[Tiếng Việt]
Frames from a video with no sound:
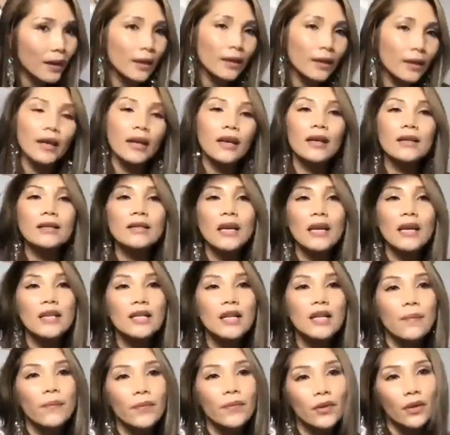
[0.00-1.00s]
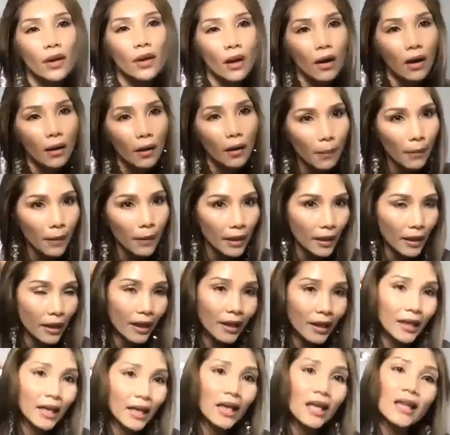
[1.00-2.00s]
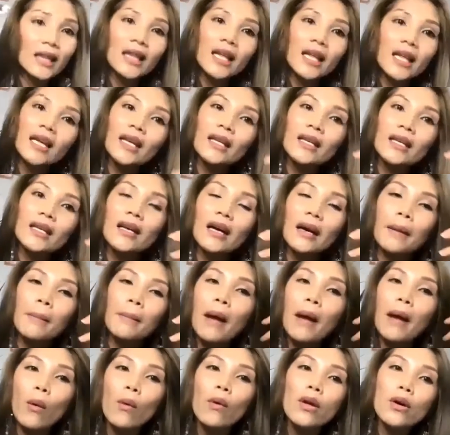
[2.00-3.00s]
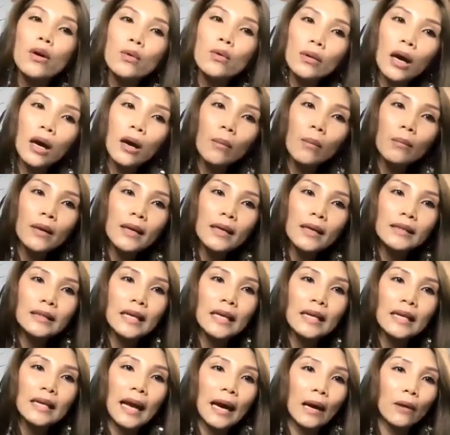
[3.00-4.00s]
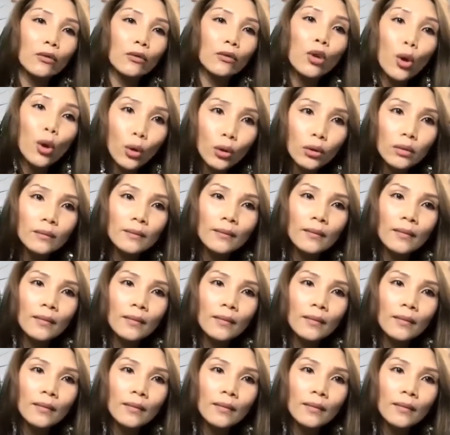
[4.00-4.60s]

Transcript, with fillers: thì nó sẽ giúp cho mình kích thích được máu lưu thông lên trên não tốt